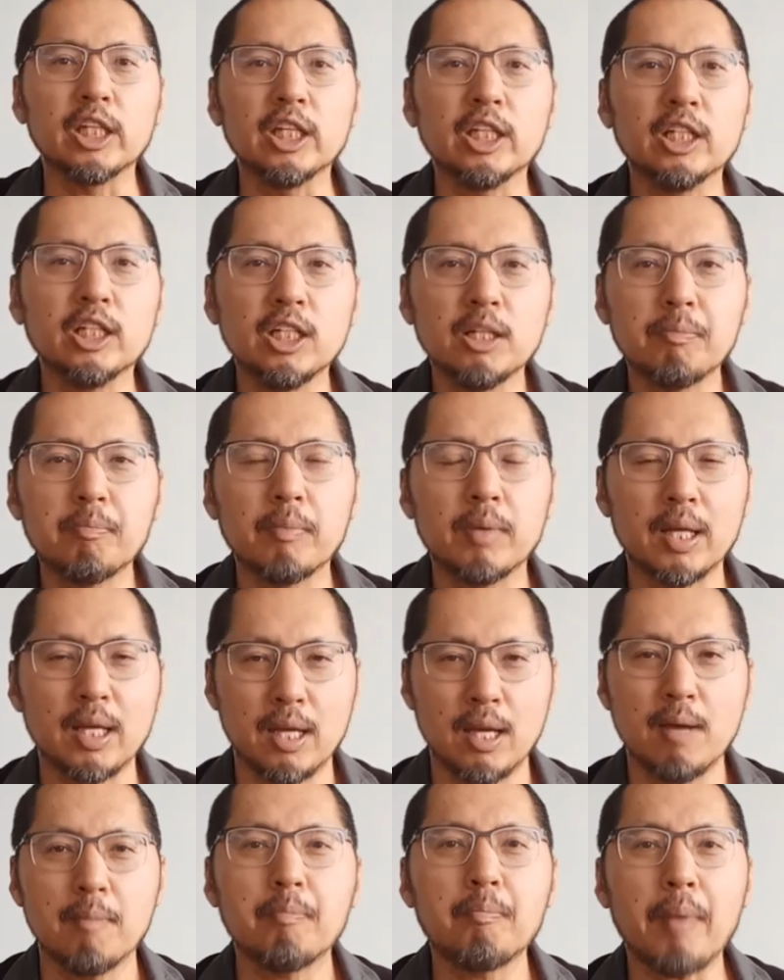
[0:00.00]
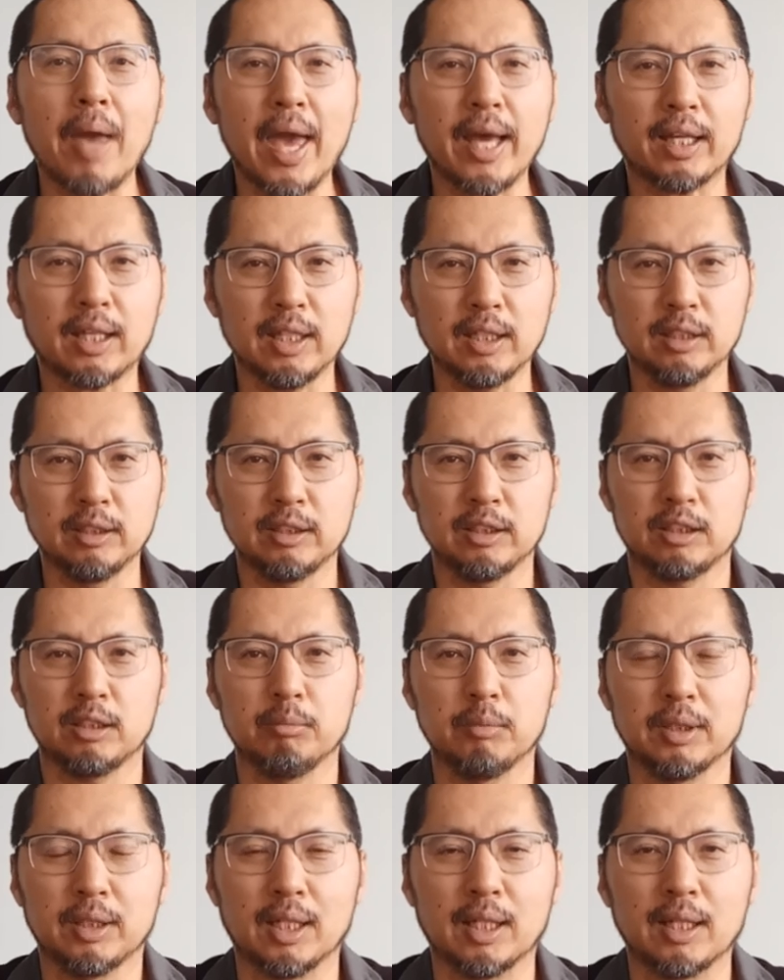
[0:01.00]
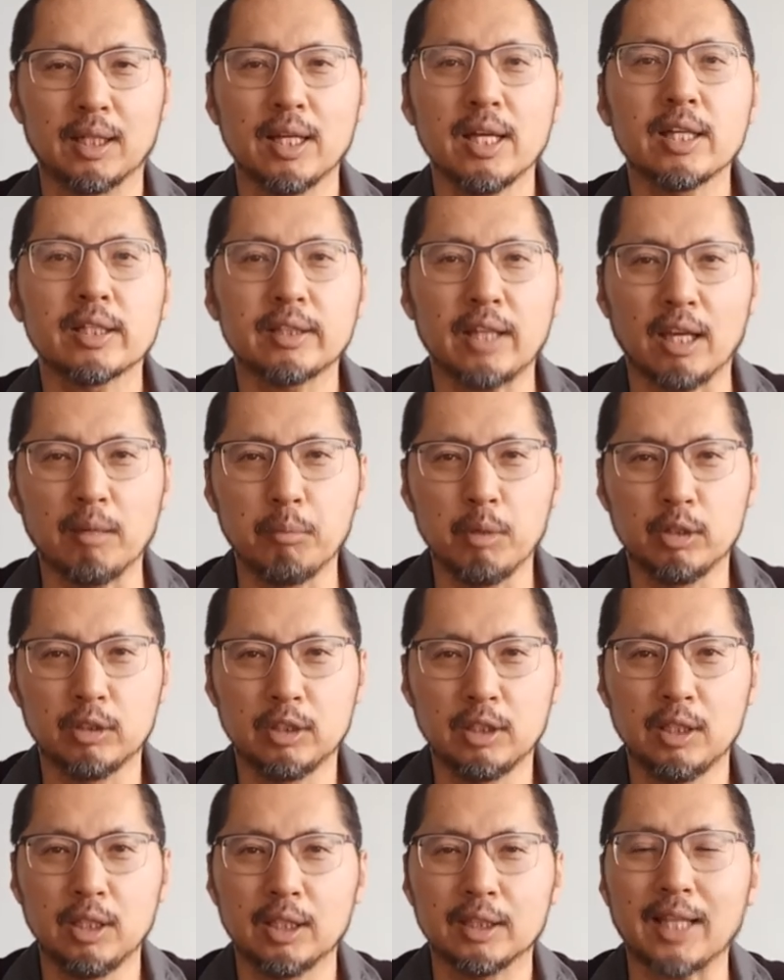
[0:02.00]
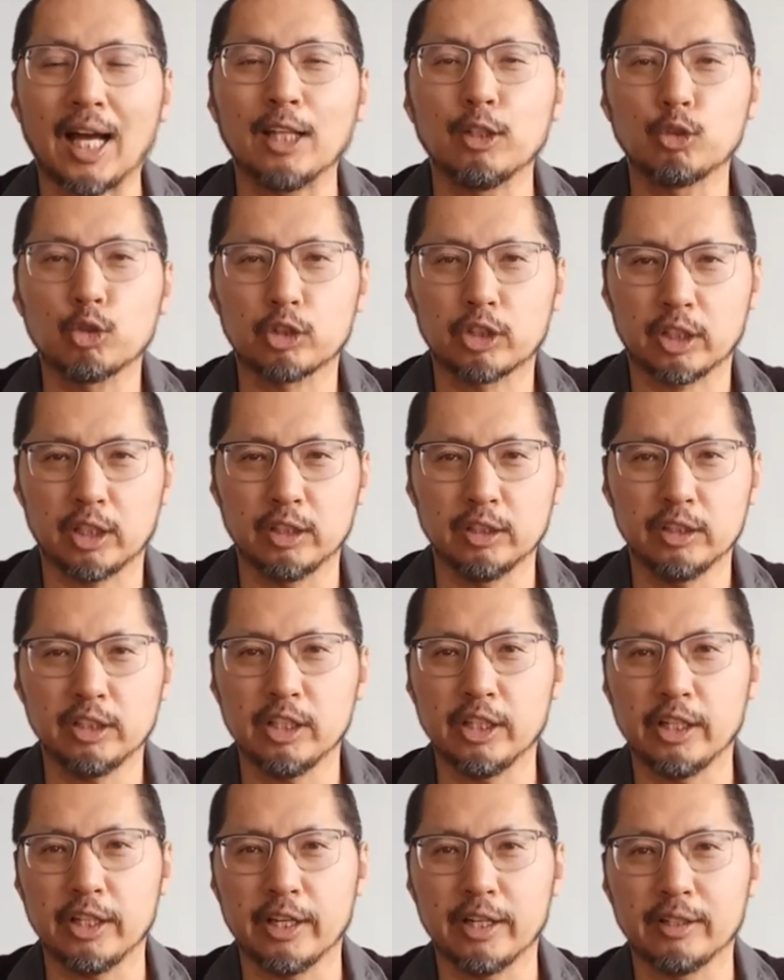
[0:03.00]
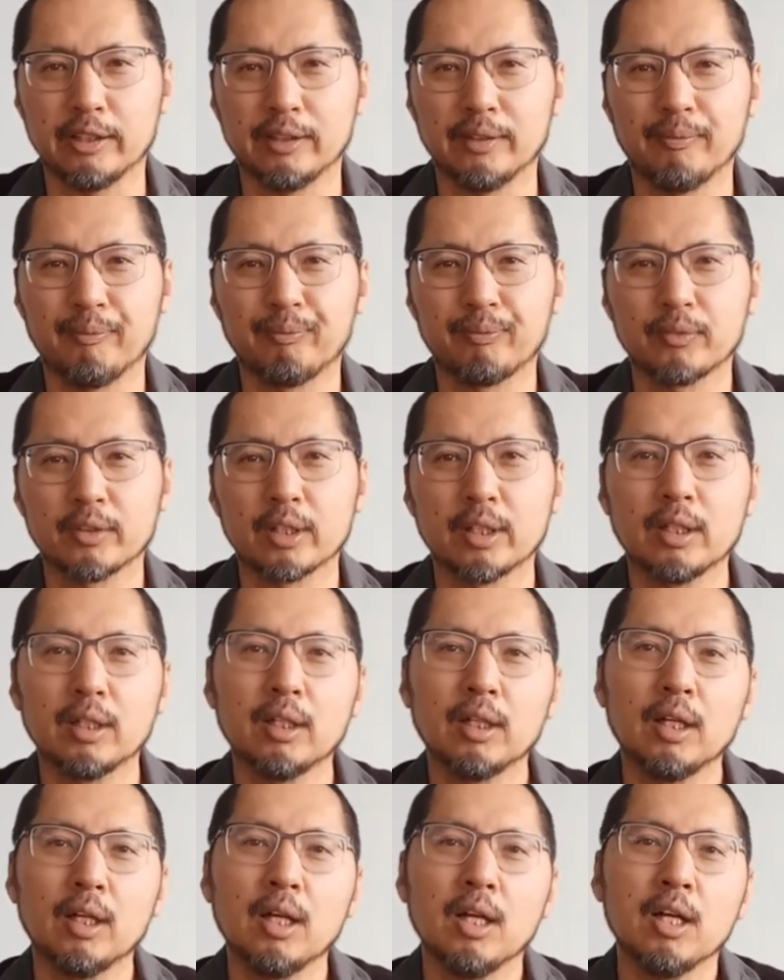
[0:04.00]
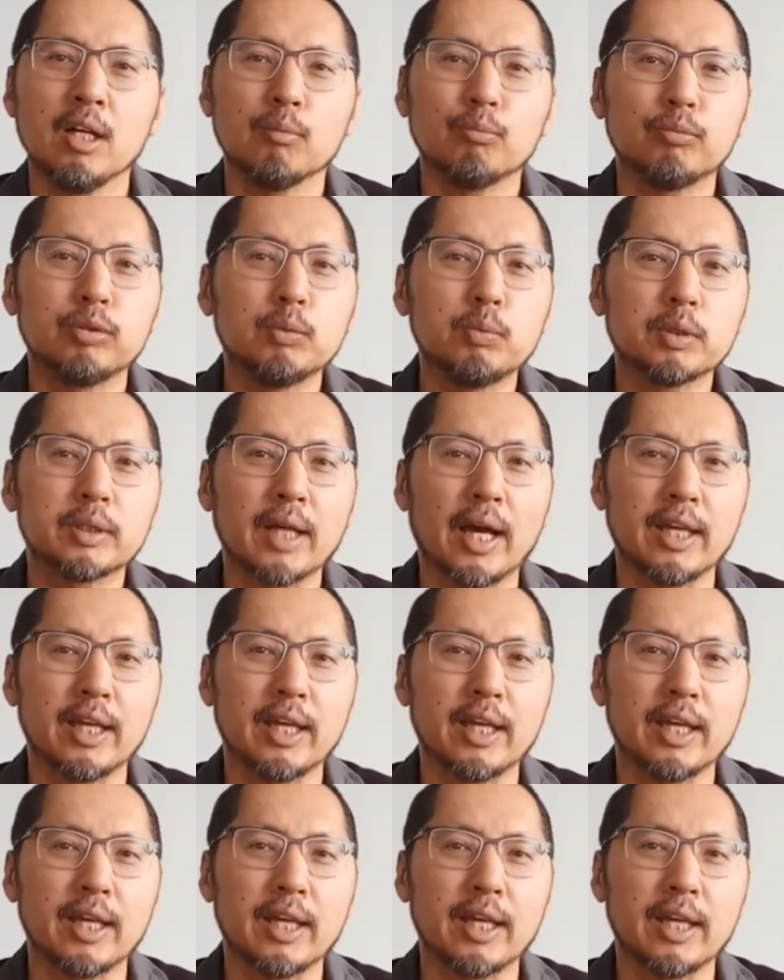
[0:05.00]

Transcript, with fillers: 이를 뺏기는 짓입니다. 생명을 단축시키는 일이에요. 부부